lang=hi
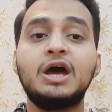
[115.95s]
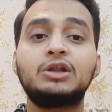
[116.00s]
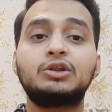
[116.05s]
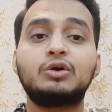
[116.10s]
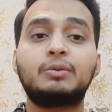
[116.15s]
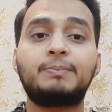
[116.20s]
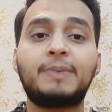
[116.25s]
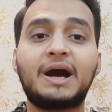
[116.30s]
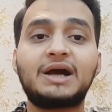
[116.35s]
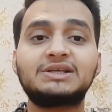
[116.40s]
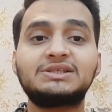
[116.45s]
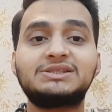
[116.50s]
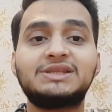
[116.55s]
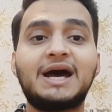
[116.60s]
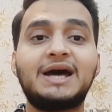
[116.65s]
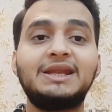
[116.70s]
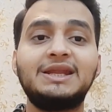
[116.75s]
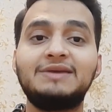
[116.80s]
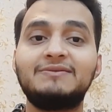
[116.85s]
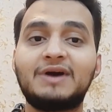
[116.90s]
तो
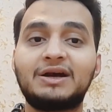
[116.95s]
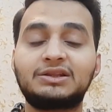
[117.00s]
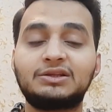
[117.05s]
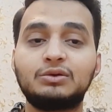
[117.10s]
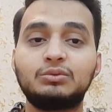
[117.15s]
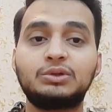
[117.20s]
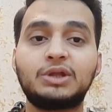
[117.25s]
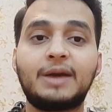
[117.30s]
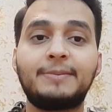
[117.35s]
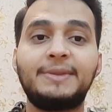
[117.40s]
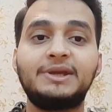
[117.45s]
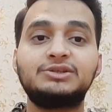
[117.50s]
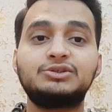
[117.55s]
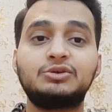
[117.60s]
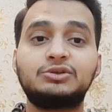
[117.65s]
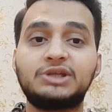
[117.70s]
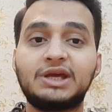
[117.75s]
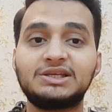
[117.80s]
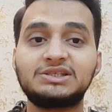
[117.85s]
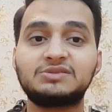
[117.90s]
पाकिस्तानी वक्त के मुताबिक जो
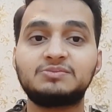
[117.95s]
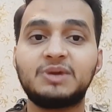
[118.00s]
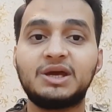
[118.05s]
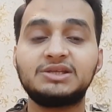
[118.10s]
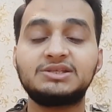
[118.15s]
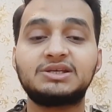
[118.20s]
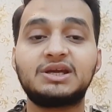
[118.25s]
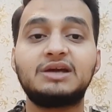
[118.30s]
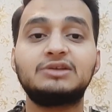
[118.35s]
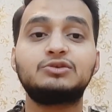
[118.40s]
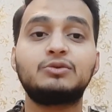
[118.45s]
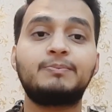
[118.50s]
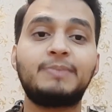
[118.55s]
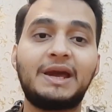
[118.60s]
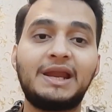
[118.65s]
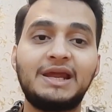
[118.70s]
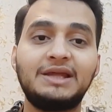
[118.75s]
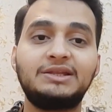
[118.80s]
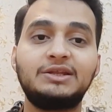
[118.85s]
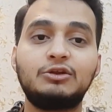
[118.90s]
टेस्ट मैच का जो
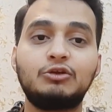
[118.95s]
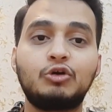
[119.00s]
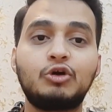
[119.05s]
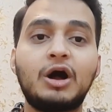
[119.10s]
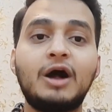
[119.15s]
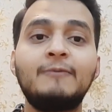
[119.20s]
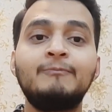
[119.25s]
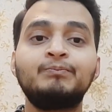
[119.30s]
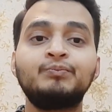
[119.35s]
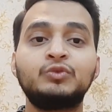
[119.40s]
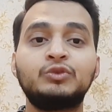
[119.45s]
पहला दिन होगा